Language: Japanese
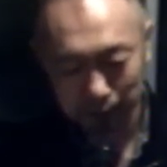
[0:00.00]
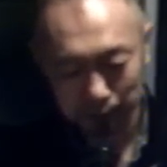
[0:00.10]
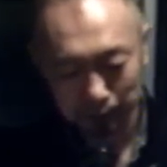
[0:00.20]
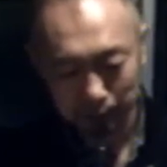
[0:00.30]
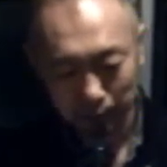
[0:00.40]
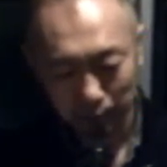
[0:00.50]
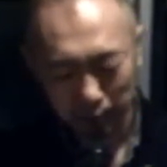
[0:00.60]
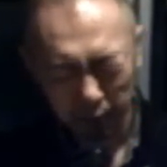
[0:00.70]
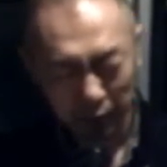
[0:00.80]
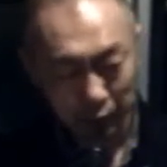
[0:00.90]
を選ん
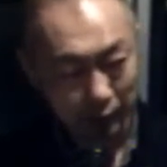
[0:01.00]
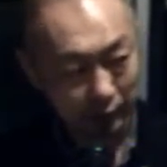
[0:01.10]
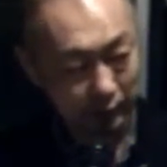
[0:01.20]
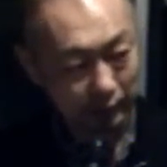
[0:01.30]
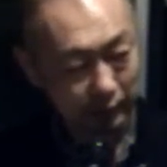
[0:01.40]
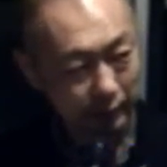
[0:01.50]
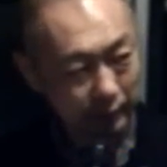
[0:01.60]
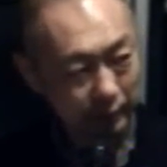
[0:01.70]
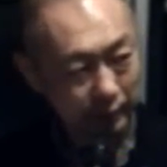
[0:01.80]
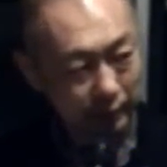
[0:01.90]
だすごい5面の
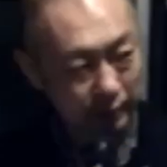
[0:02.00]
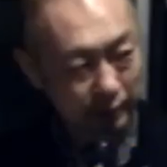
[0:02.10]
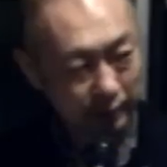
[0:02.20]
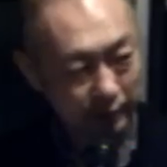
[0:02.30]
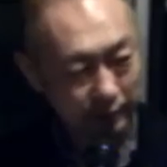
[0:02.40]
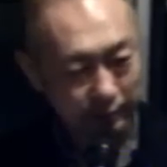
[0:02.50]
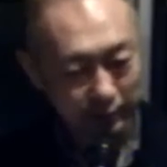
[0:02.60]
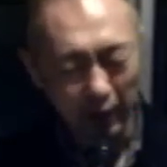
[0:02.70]
曲と悩んだんですよ。